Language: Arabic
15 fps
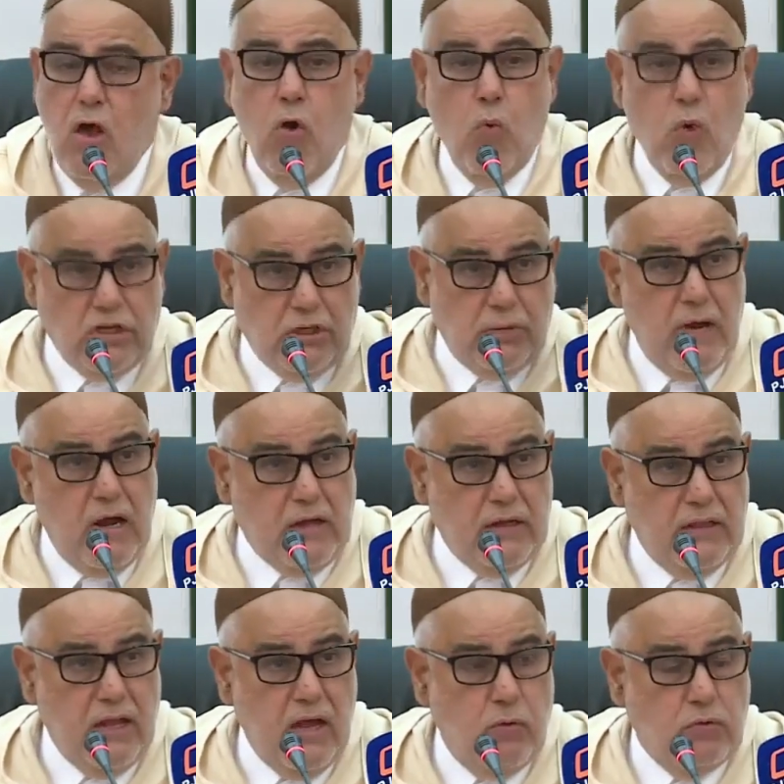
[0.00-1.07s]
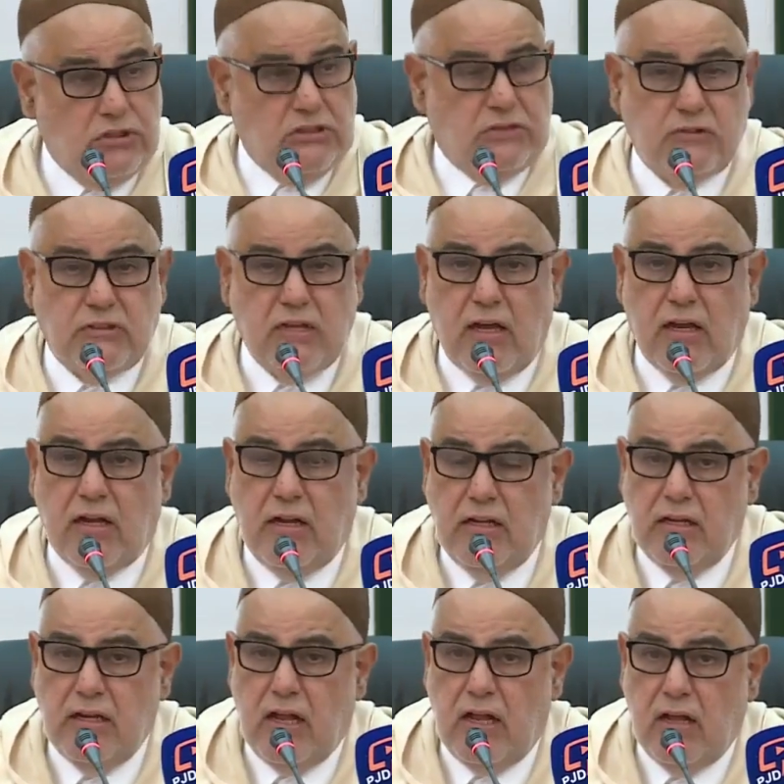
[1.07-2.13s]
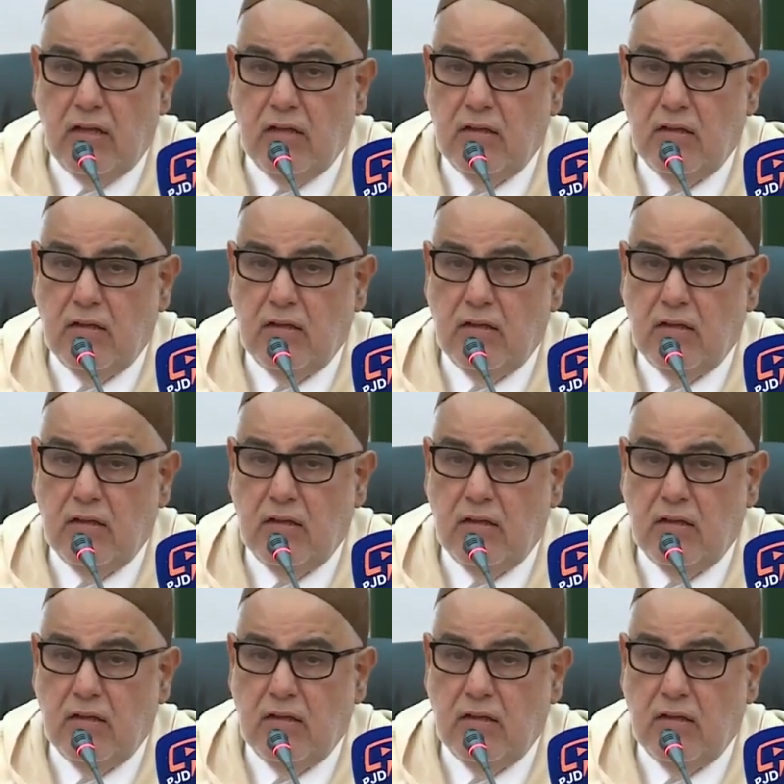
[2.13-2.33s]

واش بلاك الله وجيت تفتخر علينا